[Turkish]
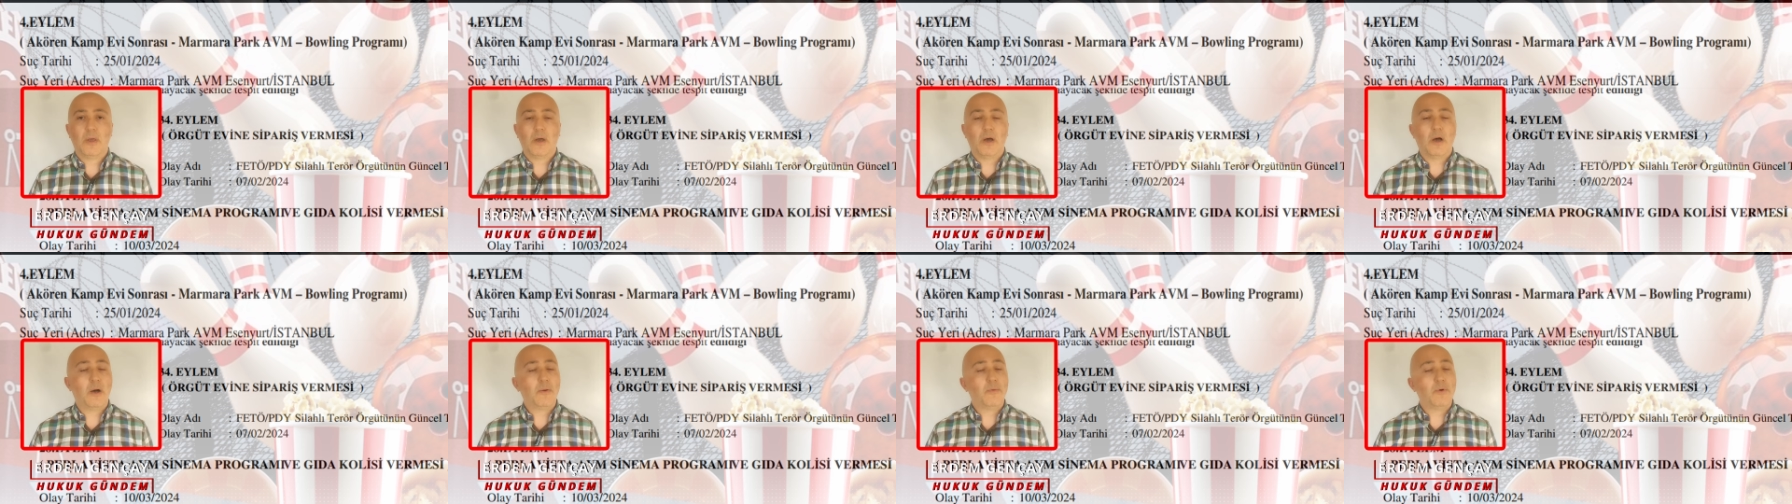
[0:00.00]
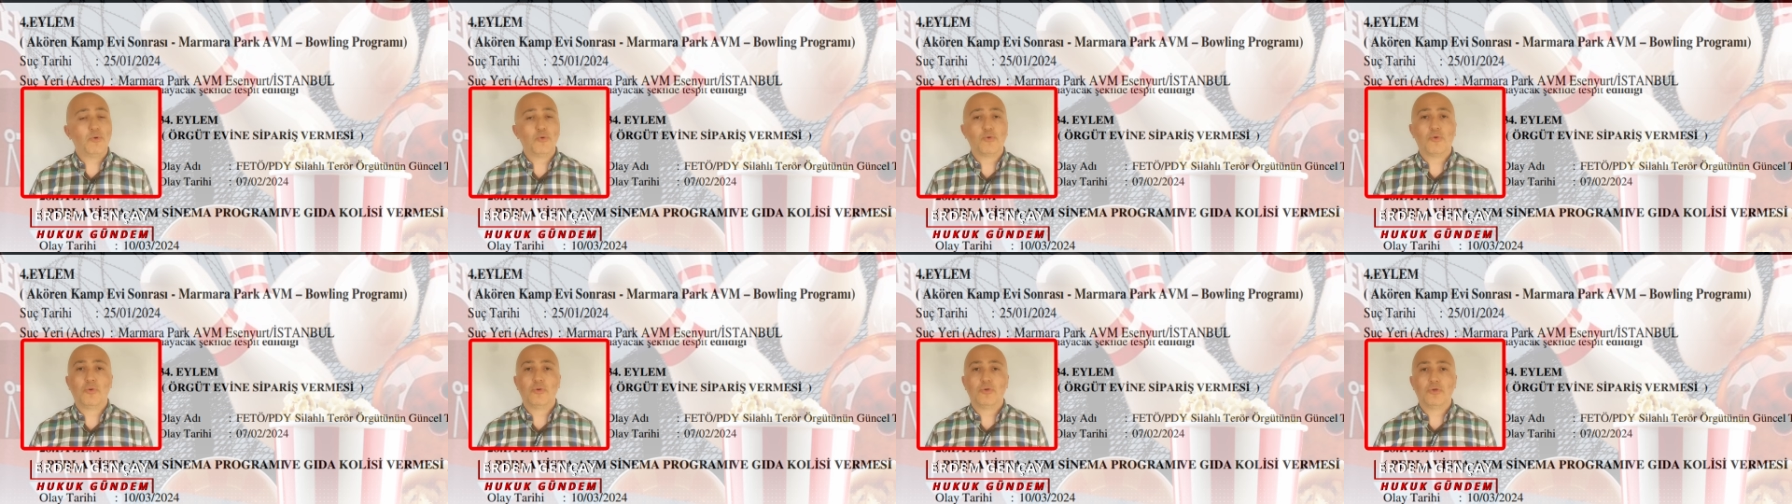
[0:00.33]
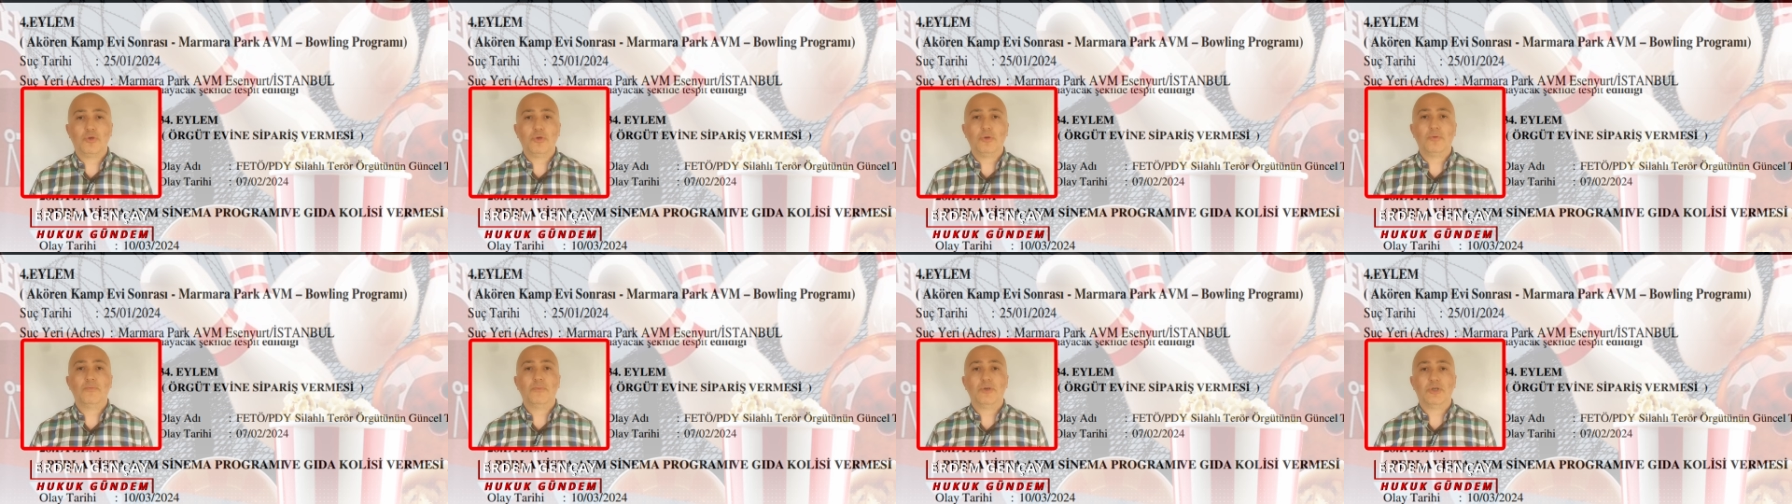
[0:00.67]
Ama
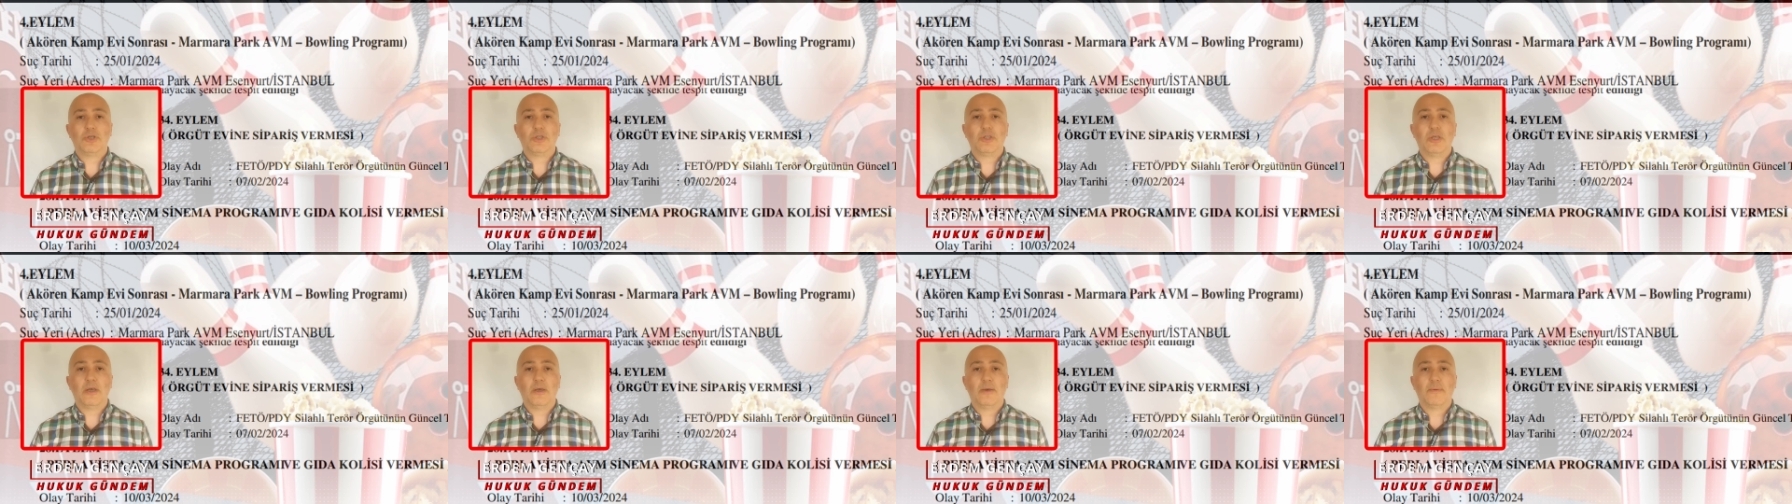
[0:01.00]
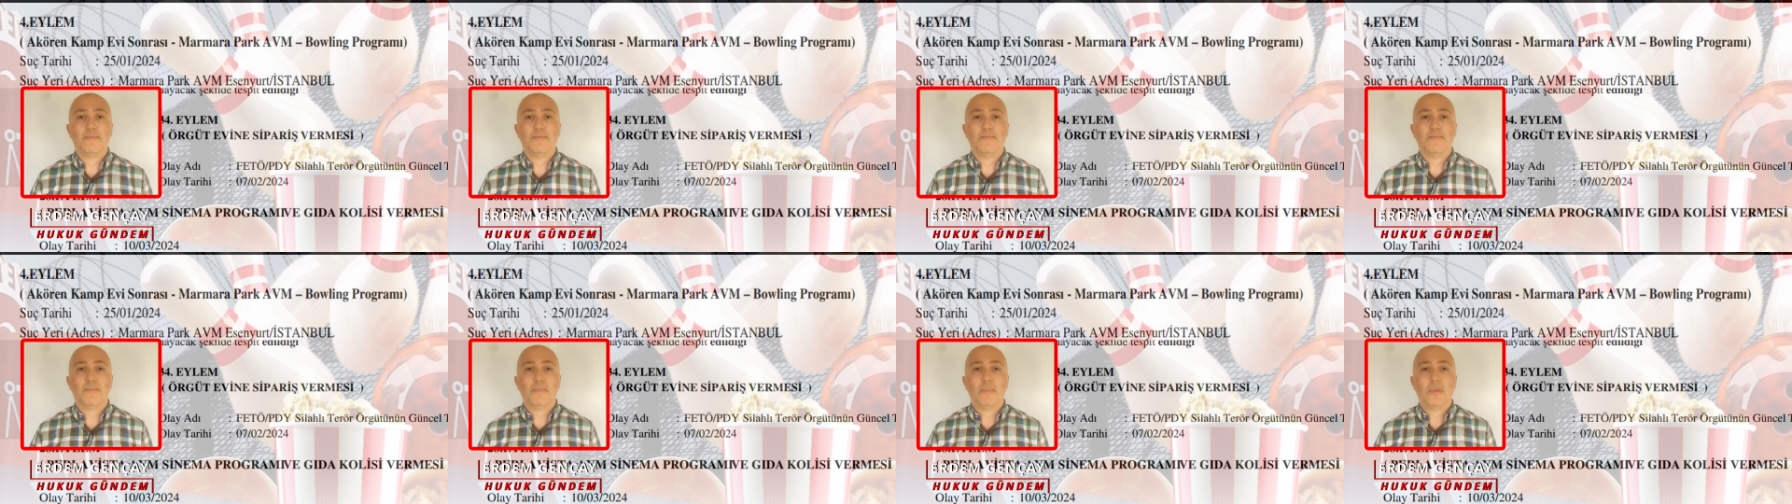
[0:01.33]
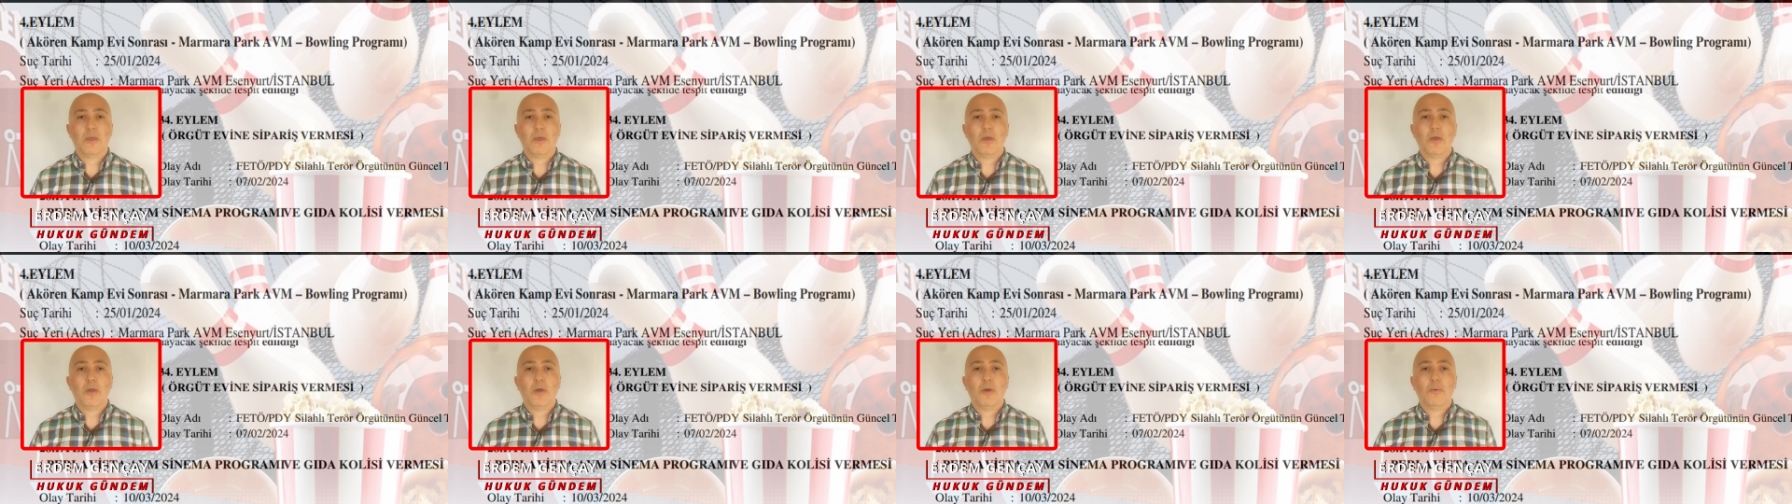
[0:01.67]
hukukçuyum işte.
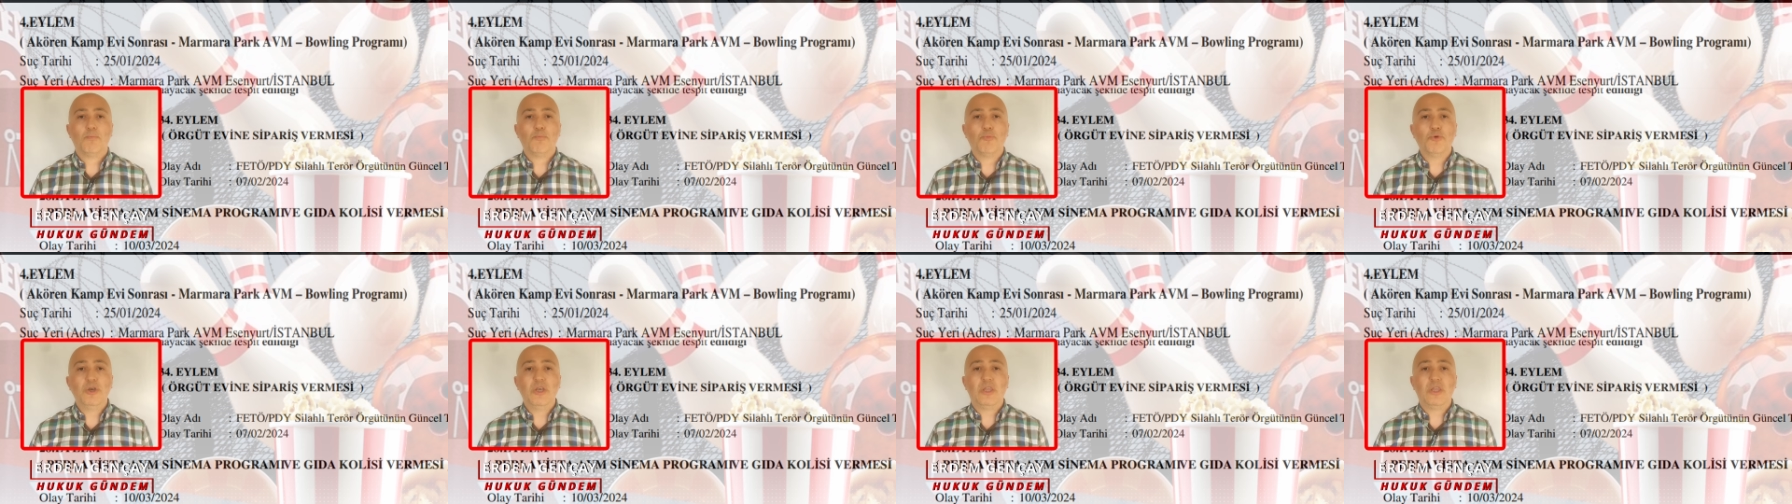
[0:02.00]
Bu